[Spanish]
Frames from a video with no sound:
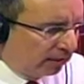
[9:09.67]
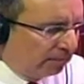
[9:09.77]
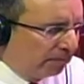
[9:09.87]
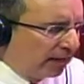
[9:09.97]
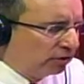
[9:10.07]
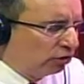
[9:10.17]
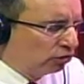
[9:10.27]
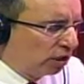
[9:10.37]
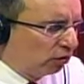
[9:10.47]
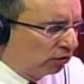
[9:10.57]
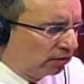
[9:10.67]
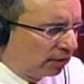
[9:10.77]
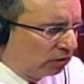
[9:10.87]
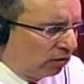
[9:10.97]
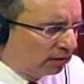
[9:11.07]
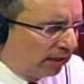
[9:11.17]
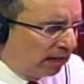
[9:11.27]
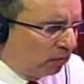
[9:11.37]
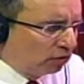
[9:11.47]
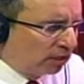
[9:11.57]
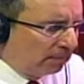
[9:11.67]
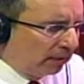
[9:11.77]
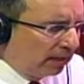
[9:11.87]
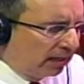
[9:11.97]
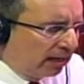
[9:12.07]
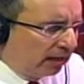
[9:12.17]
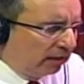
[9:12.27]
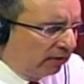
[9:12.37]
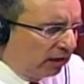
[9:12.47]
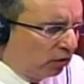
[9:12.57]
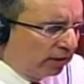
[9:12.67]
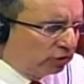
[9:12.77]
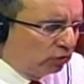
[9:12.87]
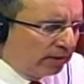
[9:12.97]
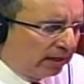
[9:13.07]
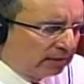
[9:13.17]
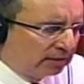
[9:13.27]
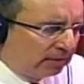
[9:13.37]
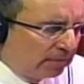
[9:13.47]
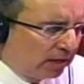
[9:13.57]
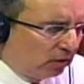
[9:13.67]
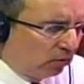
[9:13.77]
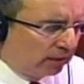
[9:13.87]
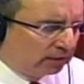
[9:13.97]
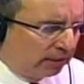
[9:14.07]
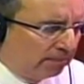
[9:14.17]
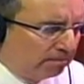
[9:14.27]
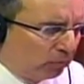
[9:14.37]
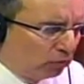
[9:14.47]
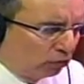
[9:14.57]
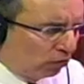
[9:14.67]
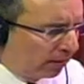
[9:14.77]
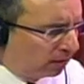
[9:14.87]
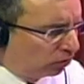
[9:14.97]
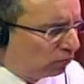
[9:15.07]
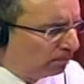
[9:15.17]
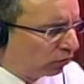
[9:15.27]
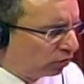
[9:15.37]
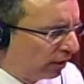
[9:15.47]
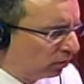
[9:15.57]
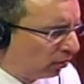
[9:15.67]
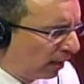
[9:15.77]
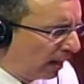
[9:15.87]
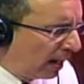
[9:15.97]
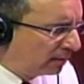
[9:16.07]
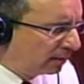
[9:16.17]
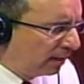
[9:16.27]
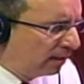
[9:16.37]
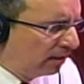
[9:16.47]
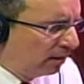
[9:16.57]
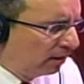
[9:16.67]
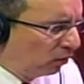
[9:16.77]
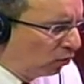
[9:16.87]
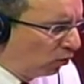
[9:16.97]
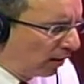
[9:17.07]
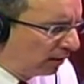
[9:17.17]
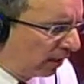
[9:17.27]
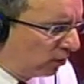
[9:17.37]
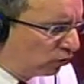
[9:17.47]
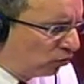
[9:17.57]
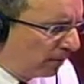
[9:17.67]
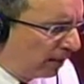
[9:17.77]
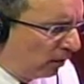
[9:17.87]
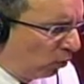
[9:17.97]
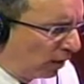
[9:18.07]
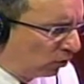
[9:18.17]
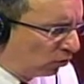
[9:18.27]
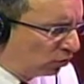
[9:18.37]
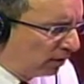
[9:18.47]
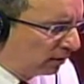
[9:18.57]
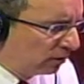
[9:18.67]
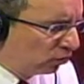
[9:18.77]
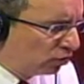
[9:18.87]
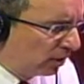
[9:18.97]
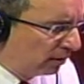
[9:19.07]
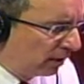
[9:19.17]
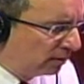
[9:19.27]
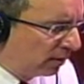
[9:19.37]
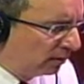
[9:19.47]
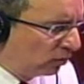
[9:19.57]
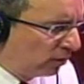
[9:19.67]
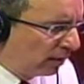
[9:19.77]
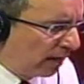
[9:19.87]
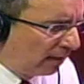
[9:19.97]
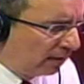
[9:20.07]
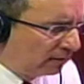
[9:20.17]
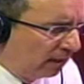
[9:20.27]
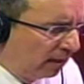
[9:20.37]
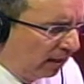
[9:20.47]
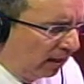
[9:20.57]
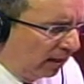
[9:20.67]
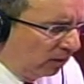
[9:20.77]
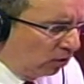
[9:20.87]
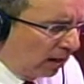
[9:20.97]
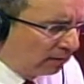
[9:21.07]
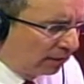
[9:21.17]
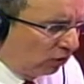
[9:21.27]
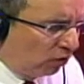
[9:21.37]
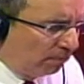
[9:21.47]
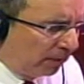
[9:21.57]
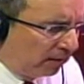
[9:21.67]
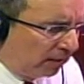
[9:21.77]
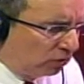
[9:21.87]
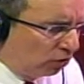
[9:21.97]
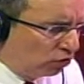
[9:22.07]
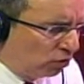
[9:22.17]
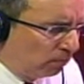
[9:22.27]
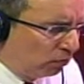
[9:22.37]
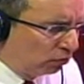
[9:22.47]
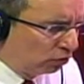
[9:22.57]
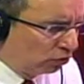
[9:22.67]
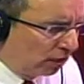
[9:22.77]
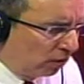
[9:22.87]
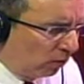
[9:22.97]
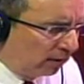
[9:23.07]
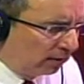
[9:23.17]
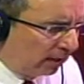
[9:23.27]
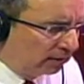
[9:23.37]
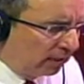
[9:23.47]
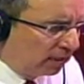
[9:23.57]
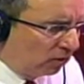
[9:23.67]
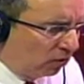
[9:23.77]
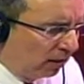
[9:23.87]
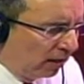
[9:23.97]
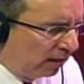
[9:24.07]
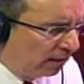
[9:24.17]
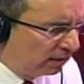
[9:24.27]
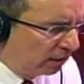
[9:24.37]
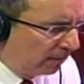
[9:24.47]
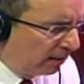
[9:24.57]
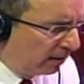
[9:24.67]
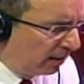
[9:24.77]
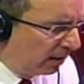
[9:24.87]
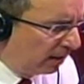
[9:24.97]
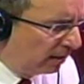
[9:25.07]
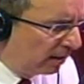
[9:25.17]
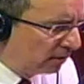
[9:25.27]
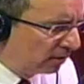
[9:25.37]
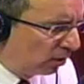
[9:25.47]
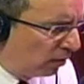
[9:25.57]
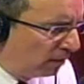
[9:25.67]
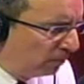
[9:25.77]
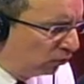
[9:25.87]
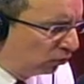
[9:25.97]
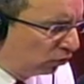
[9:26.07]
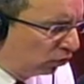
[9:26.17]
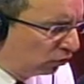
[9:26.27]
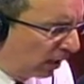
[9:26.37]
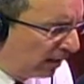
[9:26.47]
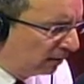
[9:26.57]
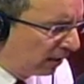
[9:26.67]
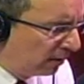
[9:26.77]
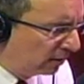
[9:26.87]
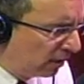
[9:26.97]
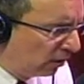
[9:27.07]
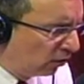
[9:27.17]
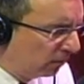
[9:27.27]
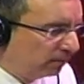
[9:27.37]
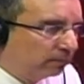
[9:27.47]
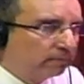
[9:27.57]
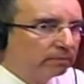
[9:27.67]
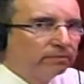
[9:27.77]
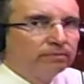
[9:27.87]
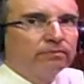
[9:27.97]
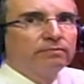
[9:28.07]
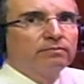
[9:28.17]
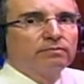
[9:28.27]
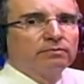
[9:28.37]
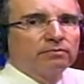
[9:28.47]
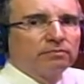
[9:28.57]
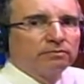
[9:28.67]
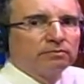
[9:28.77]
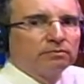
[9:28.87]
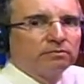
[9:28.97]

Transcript: de precios y cotizaciones de la Bolsa Mexicana de Valores se ubica este miércoles en punto 21% a la alza, con 48.487 unidades. El dólar se compra en 18.55 y se vende en 19.35. Finestra